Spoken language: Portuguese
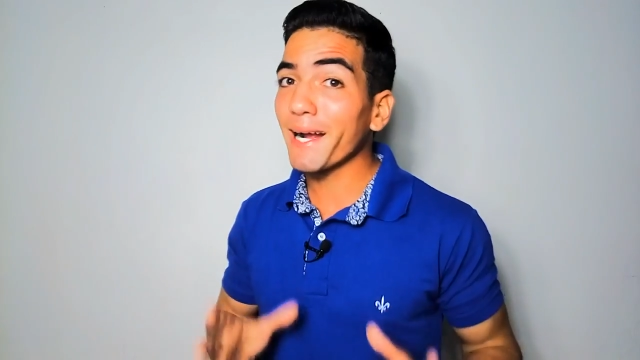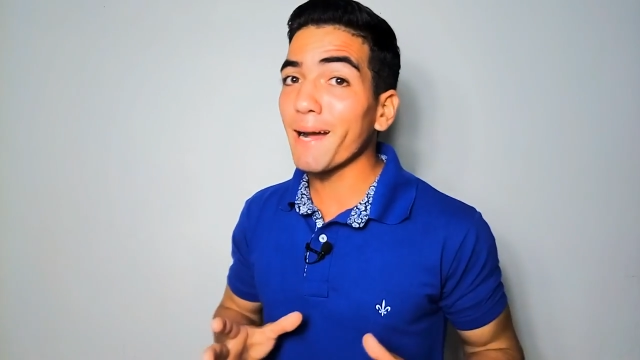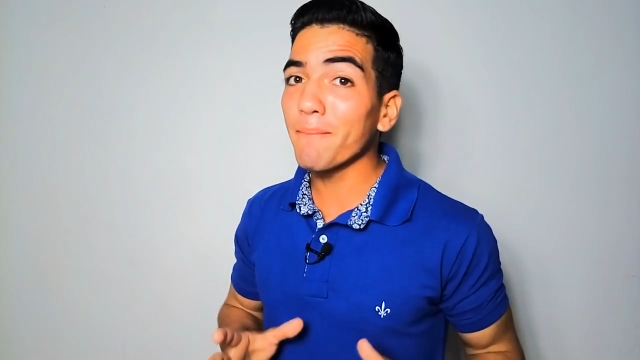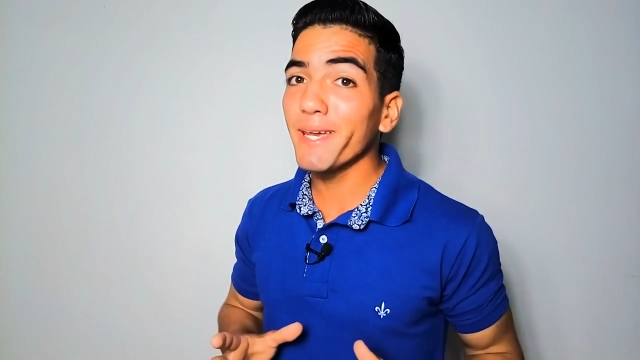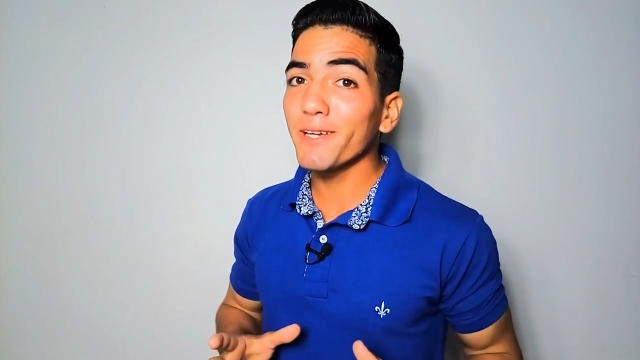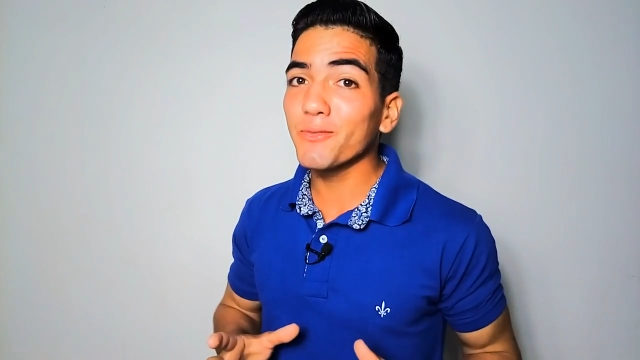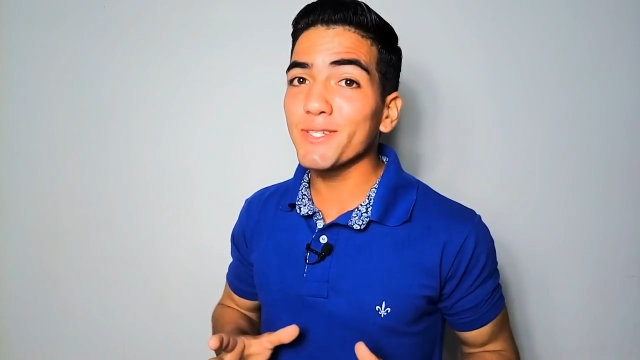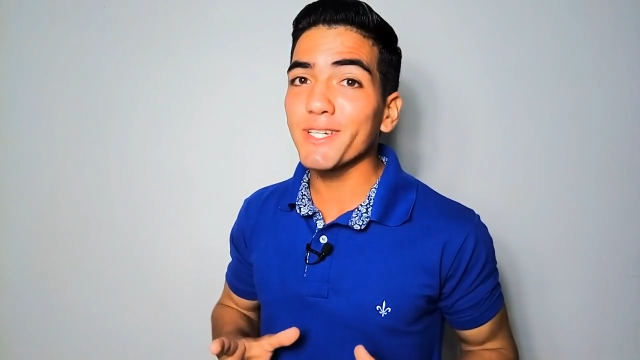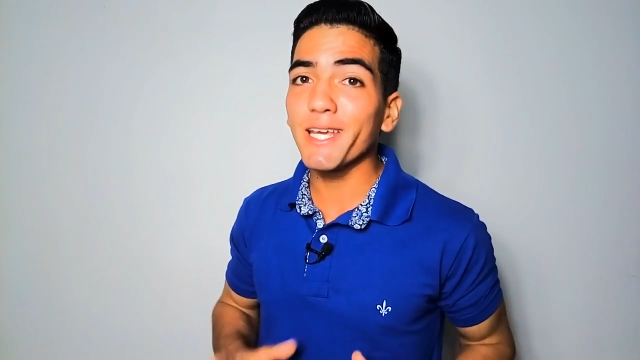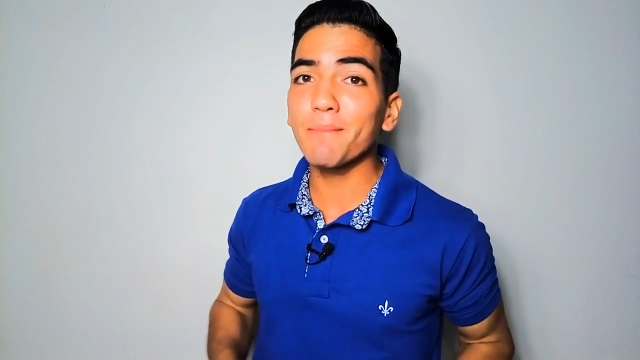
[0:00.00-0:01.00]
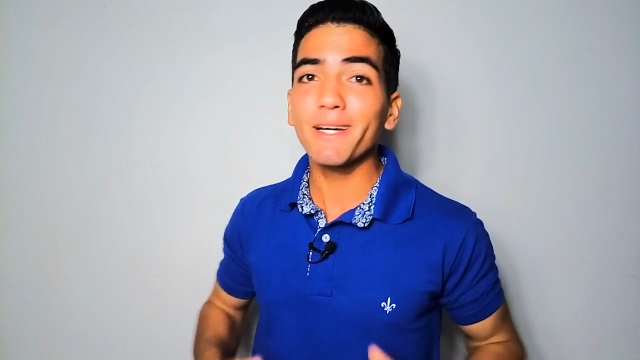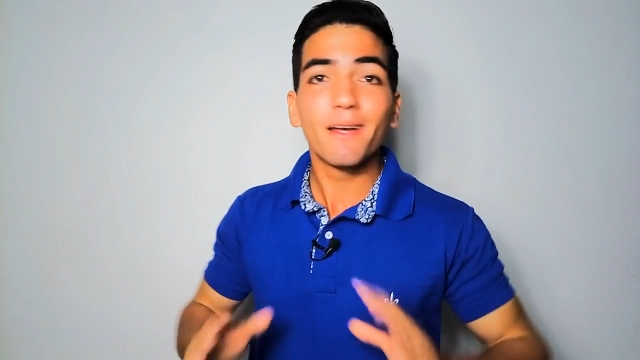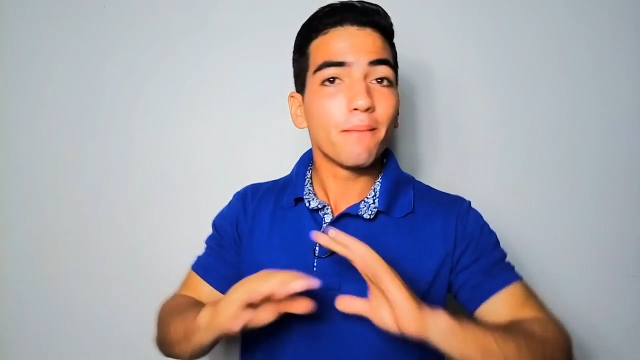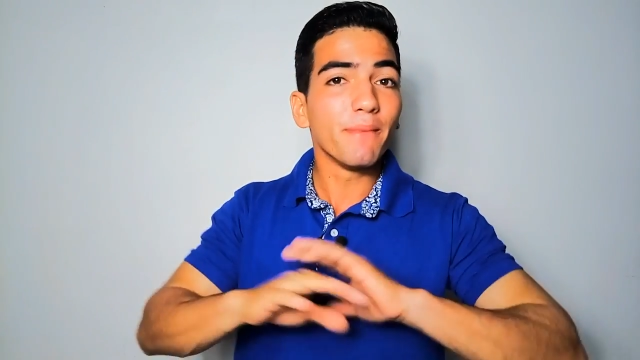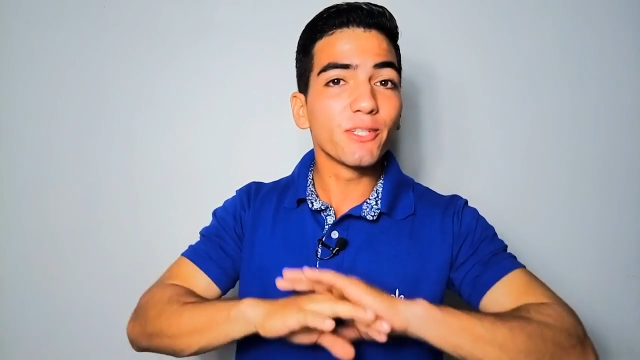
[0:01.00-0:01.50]
pagar meia no
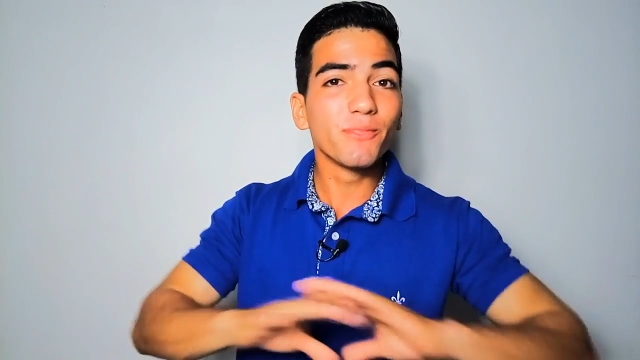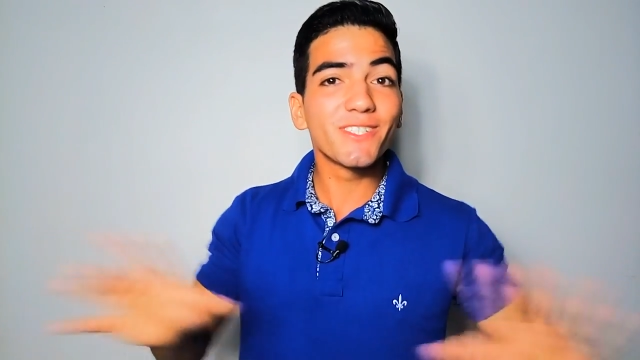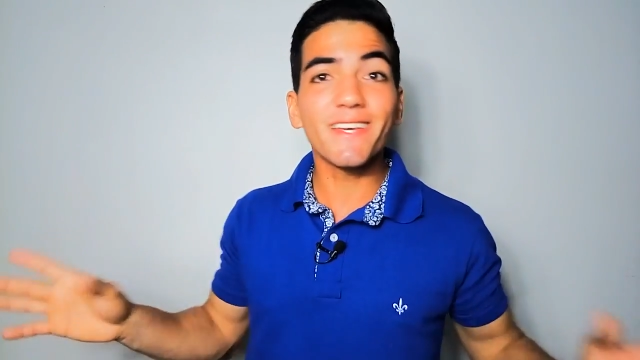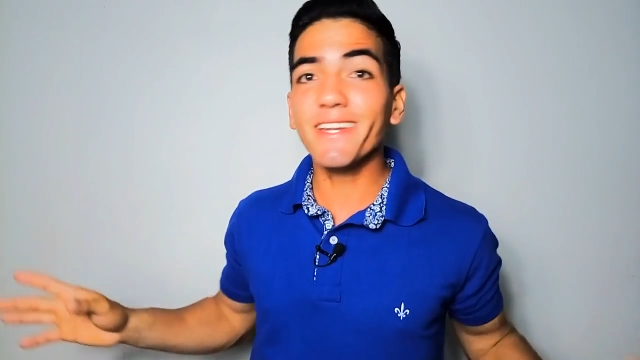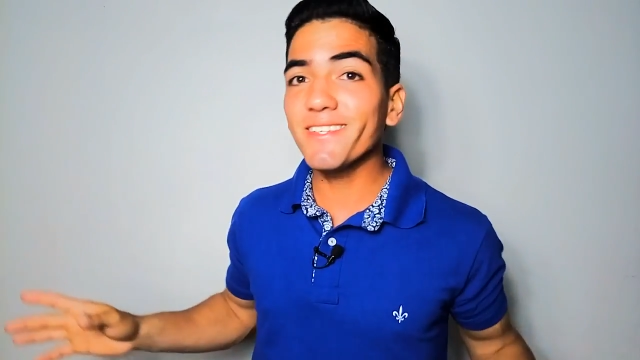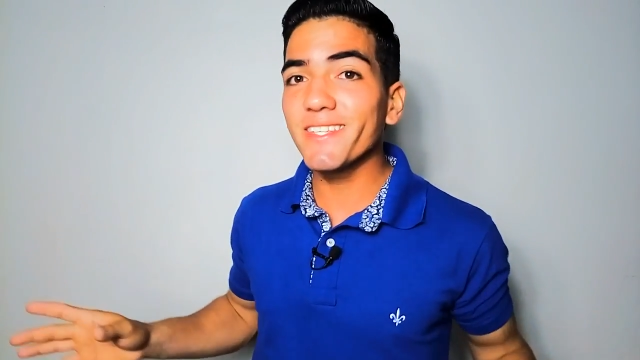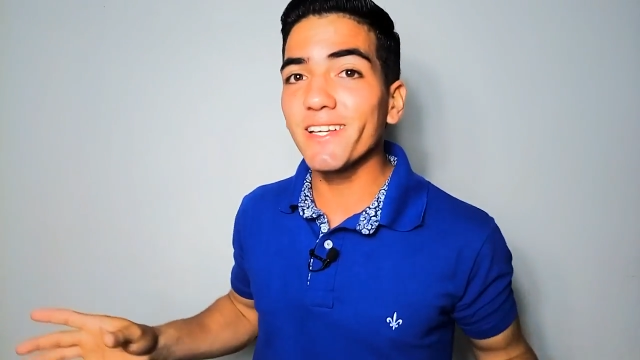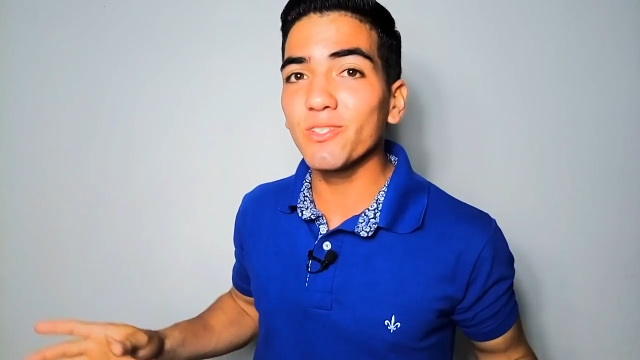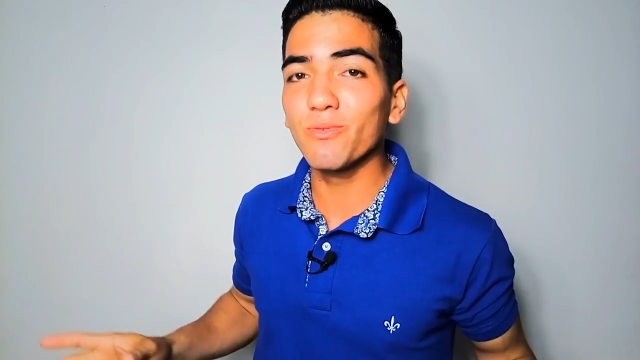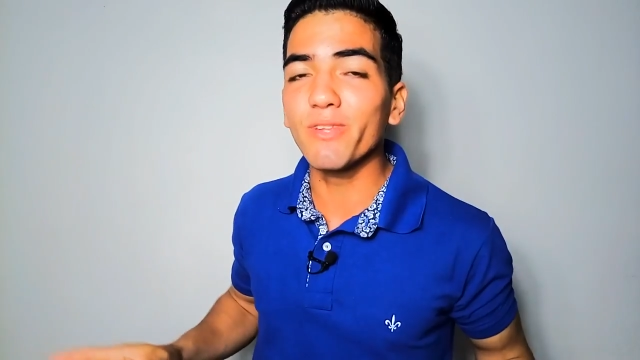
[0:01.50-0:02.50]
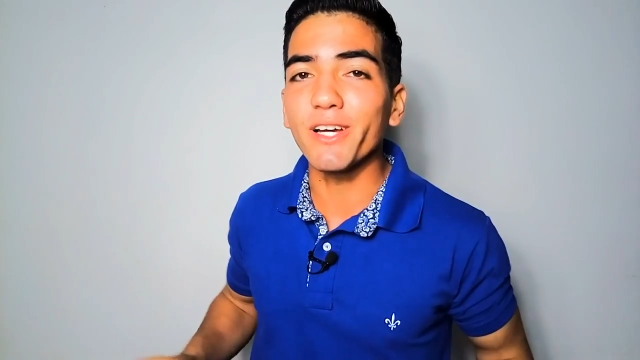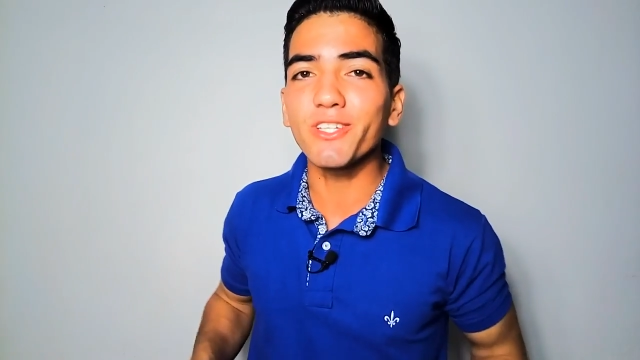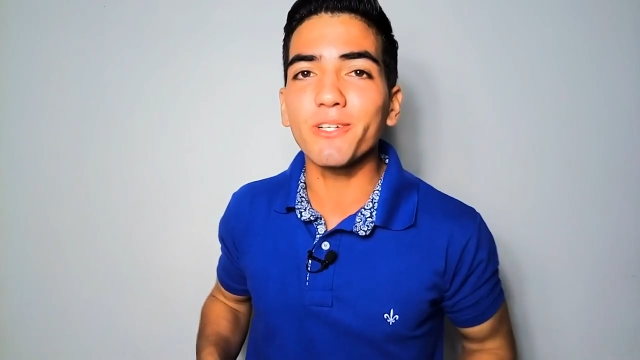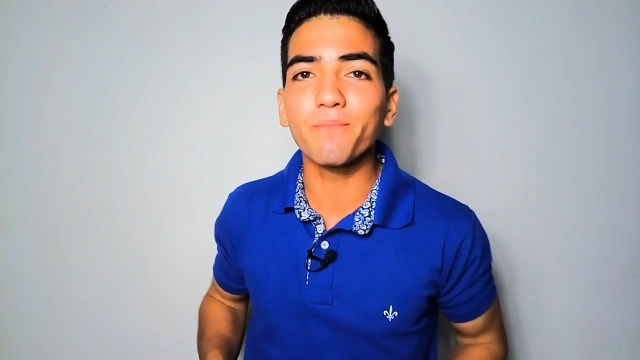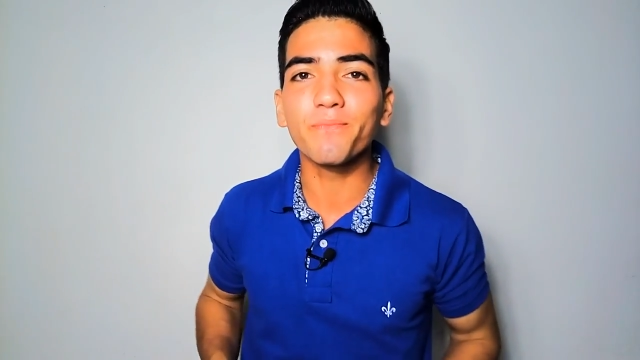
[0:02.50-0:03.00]
cinema mesmo sem nem ser
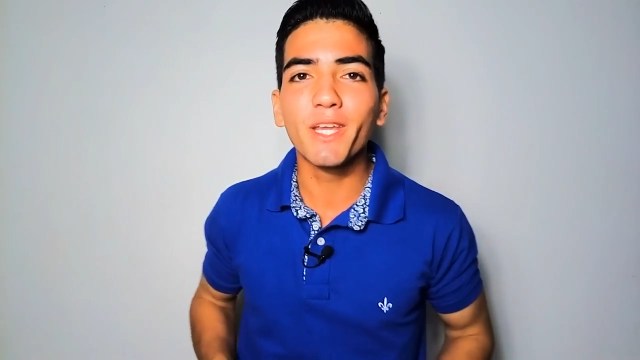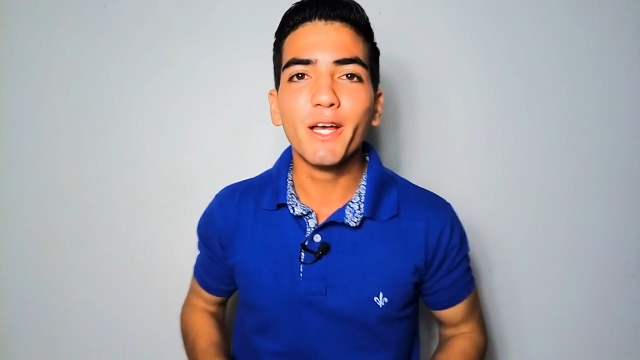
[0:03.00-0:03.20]
estudante.